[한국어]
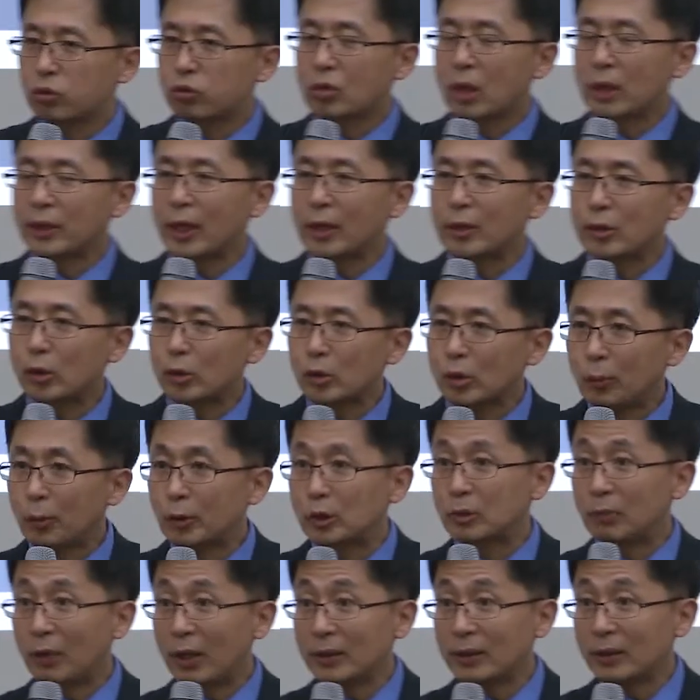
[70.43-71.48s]
국가 단위로도
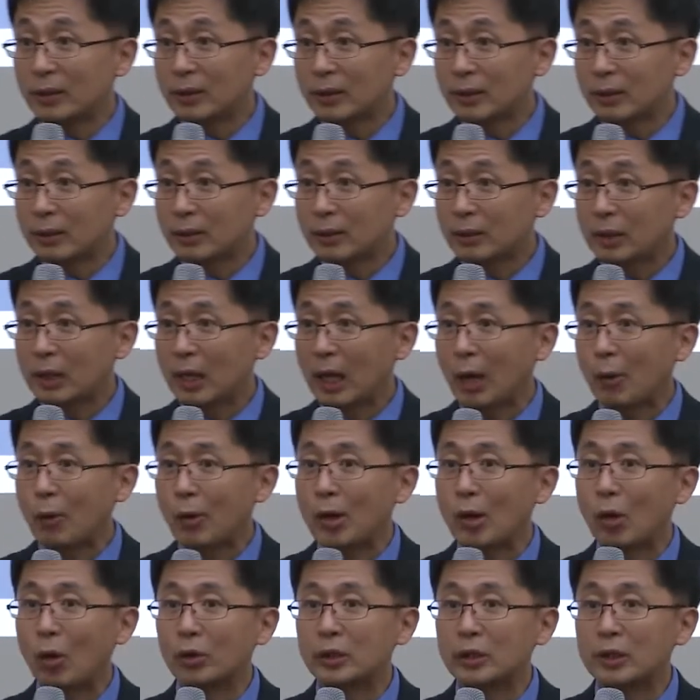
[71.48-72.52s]
보지만 특히
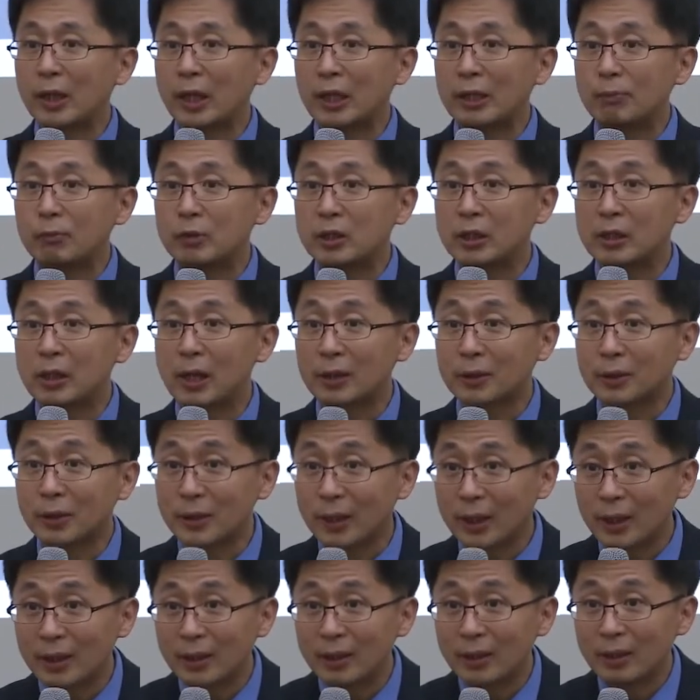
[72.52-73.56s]
해외에 어디다 입지를 할
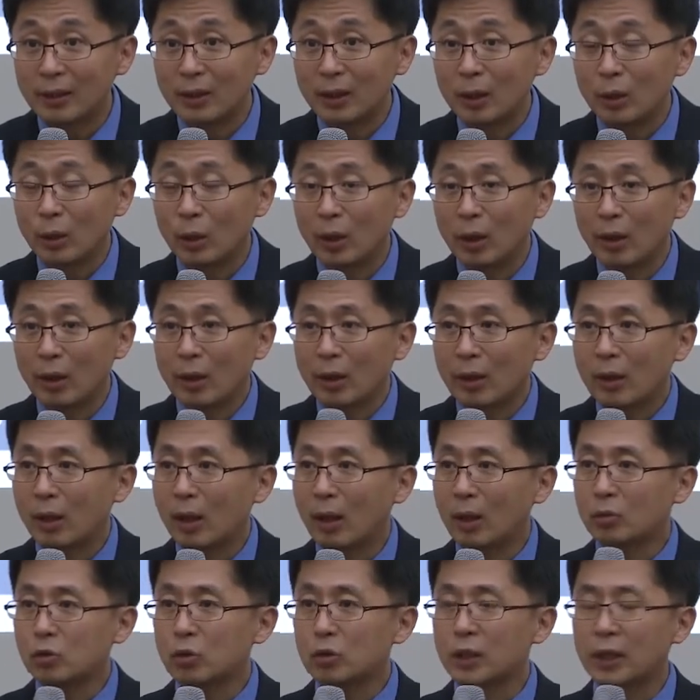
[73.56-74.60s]
거냐
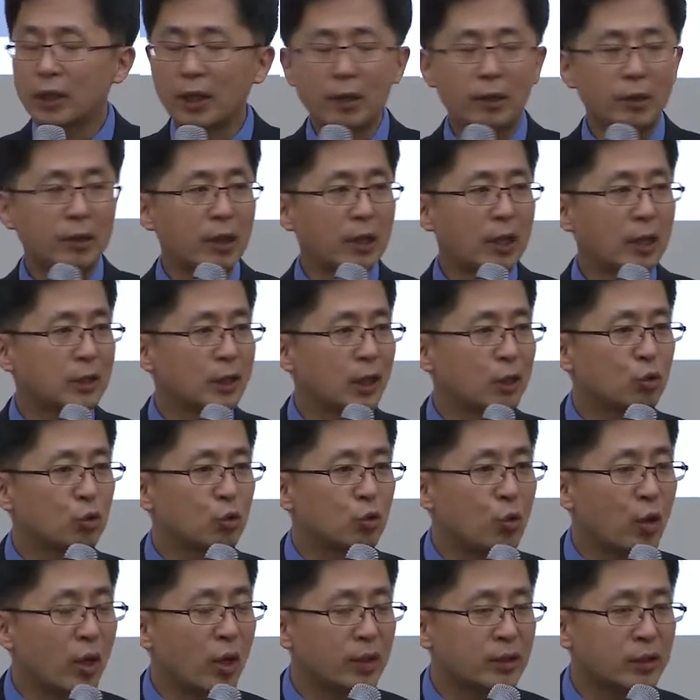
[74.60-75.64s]
어, 국제경영의 가장
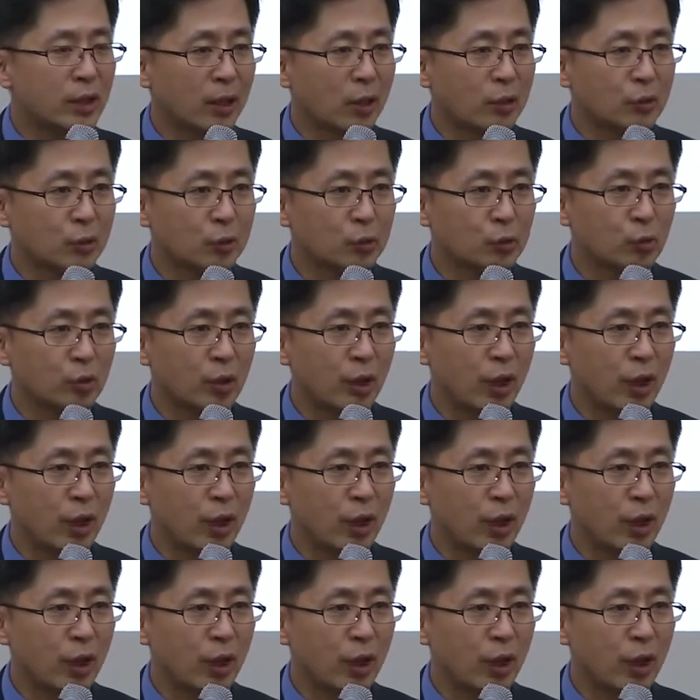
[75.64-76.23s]
중요한 의사결정 중에